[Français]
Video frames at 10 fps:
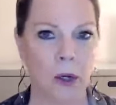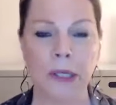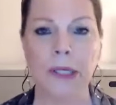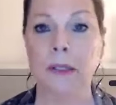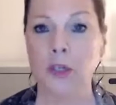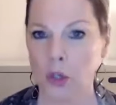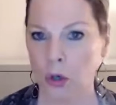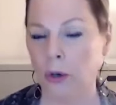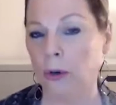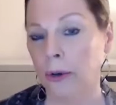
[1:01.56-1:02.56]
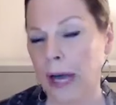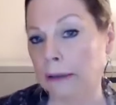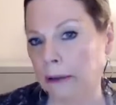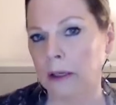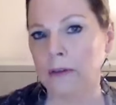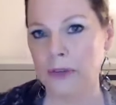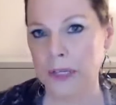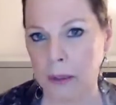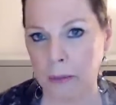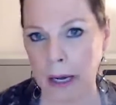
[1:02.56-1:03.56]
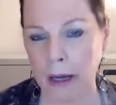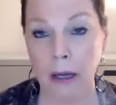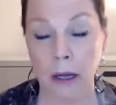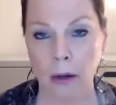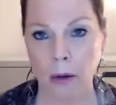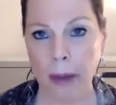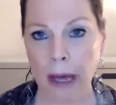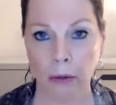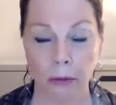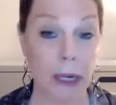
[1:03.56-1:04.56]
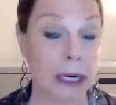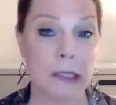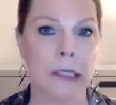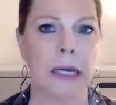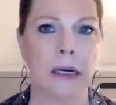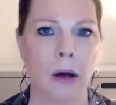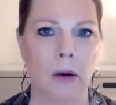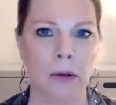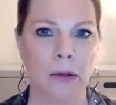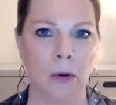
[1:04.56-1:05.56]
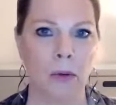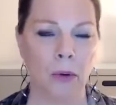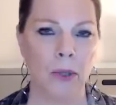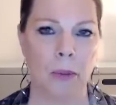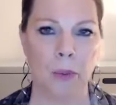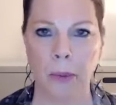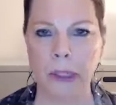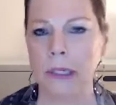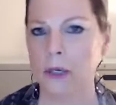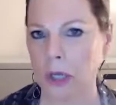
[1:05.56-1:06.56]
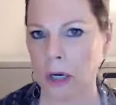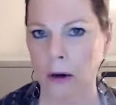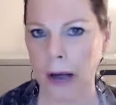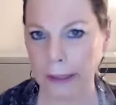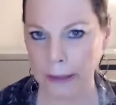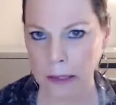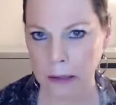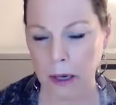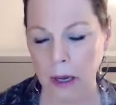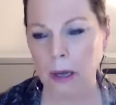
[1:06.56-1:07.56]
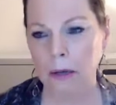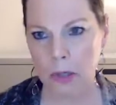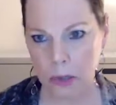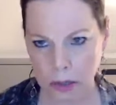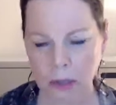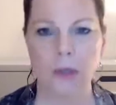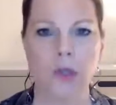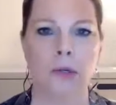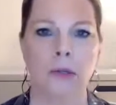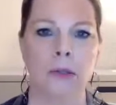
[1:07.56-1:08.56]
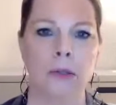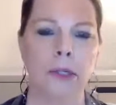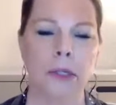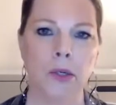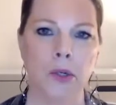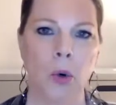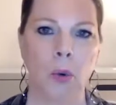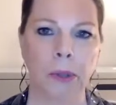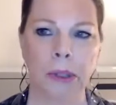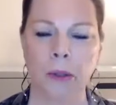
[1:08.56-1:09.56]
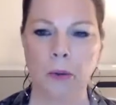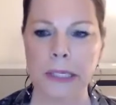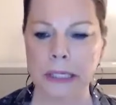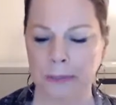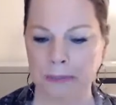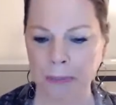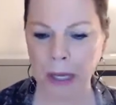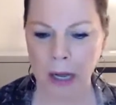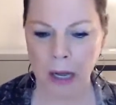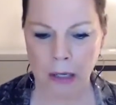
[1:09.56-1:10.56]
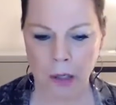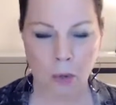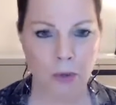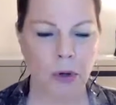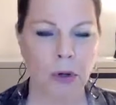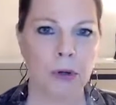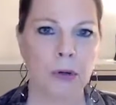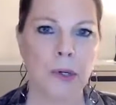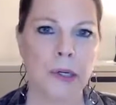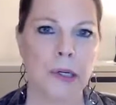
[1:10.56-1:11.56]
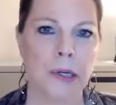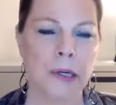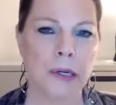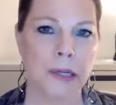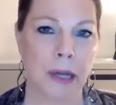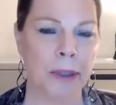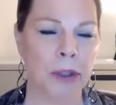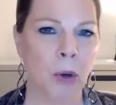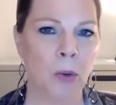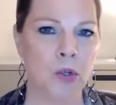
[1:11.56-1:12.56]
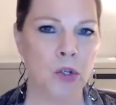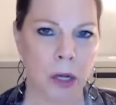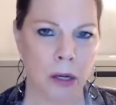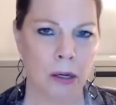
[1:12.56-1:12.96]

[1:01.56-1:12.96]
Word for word: qui est déjà euh, atteint physiquement euh, par une maladie quelconque. Donc, ça peut mettre ces gens-là à risque. Ça, c'est déjà, c'est déjà compris, on le sait. Sauf que ça met d'autres gens